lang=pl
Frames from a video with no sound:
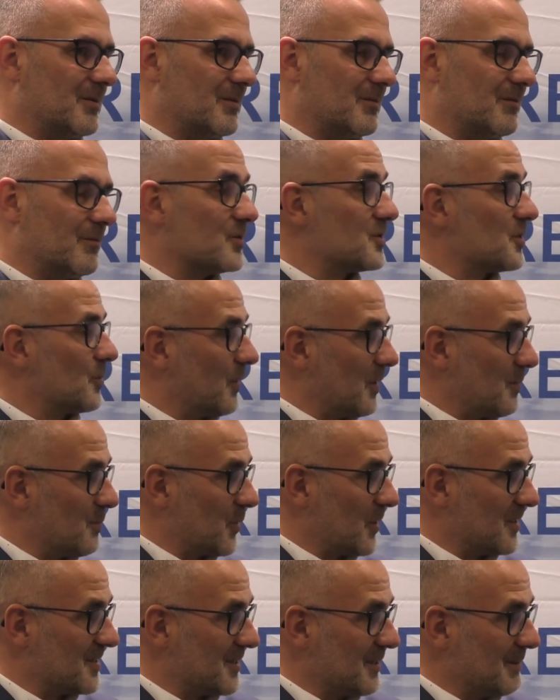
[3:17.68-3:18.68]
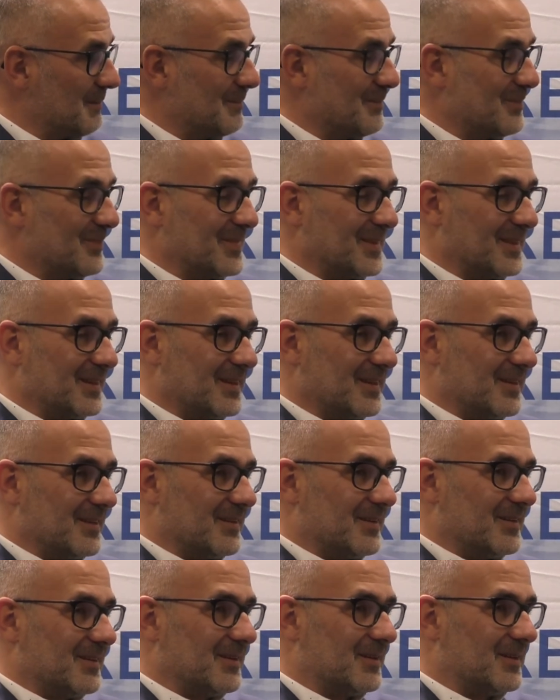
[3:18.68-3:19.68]
wesoła impreza.
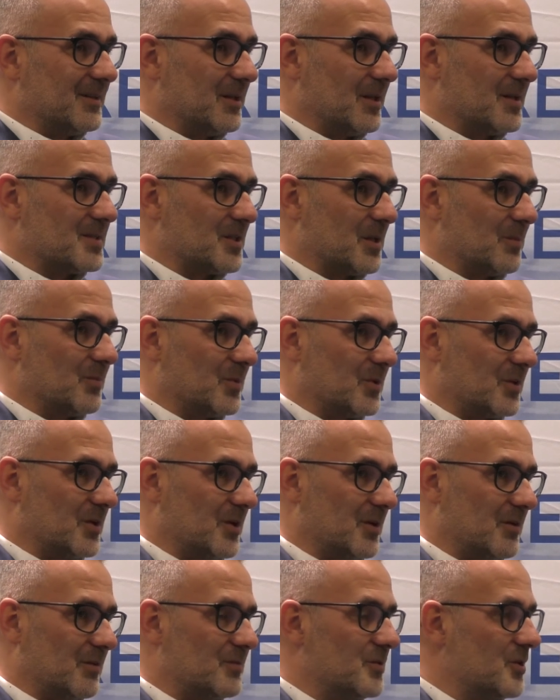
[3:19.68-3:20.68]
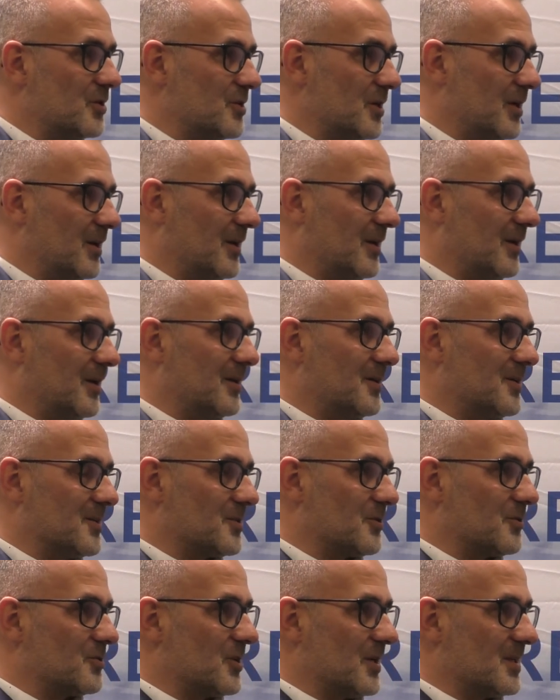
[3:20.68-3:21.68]
Następnie w niedzielę
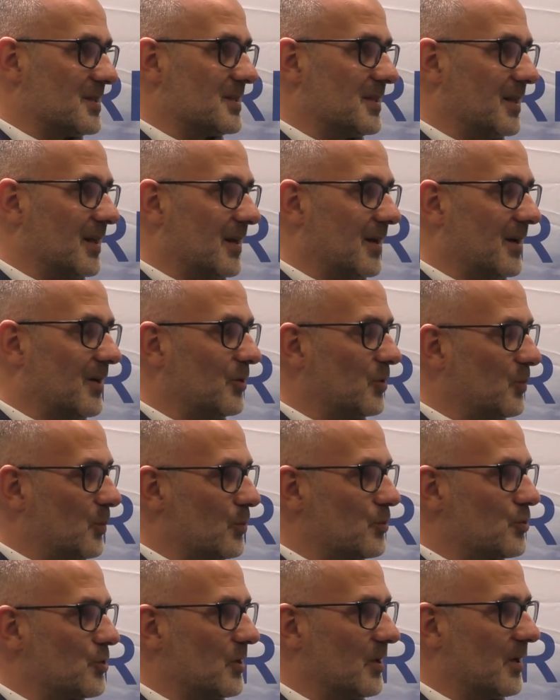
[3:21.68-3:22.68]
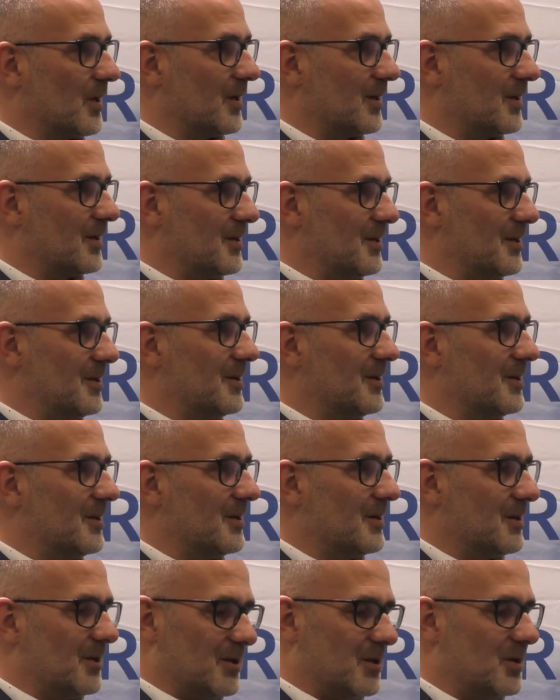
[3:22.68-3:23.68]
jest to czas na odpoczynek i,
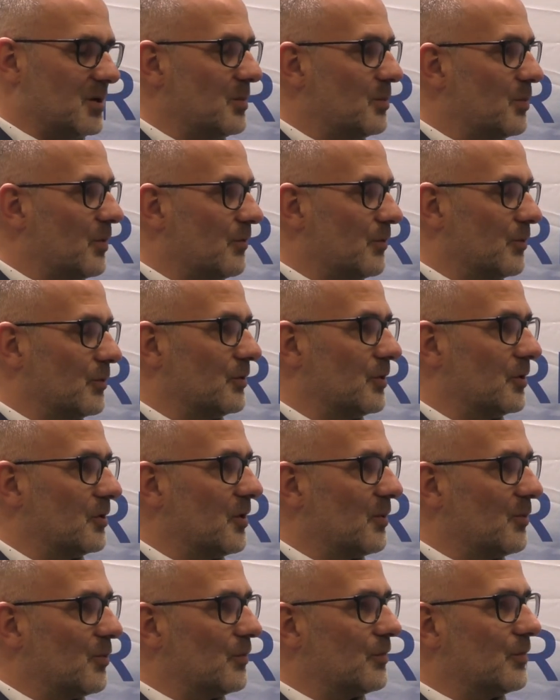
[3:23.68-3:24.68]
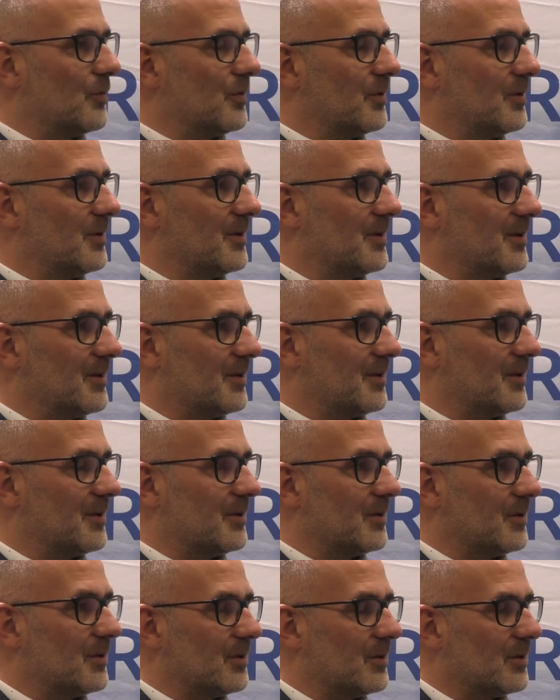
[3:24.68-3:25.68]
i powrót do domu.
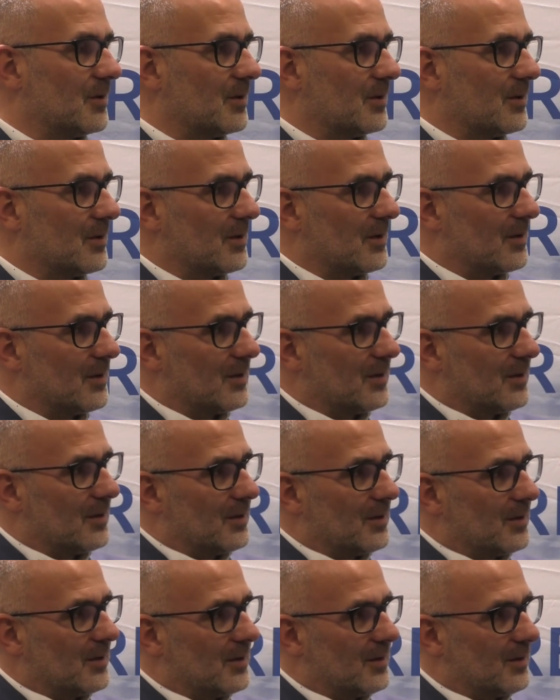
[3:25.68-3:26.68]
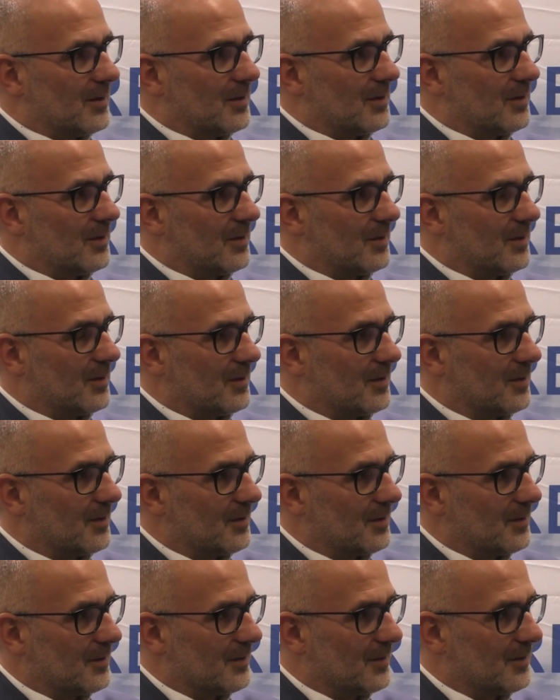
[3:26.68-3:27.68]
W takim razie życzymy powodzenia i do
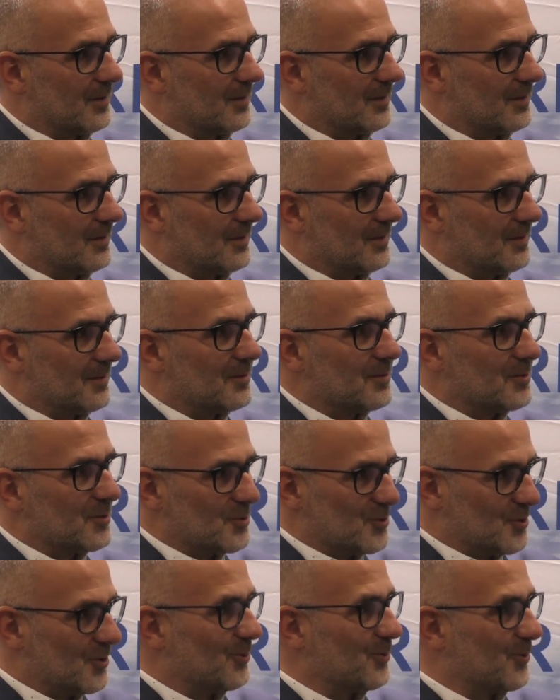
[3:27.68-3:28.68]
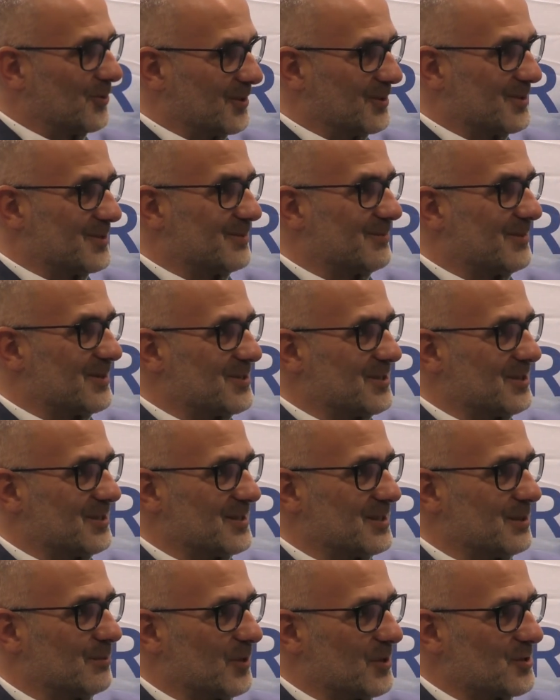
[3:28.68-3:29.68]
zobaczenia. Dziękuję, do zobaczenia,
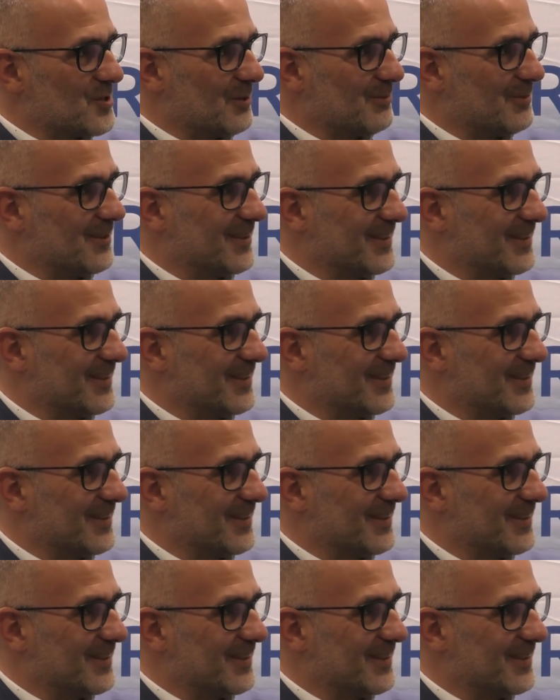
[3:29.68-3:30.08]
zapraszamy.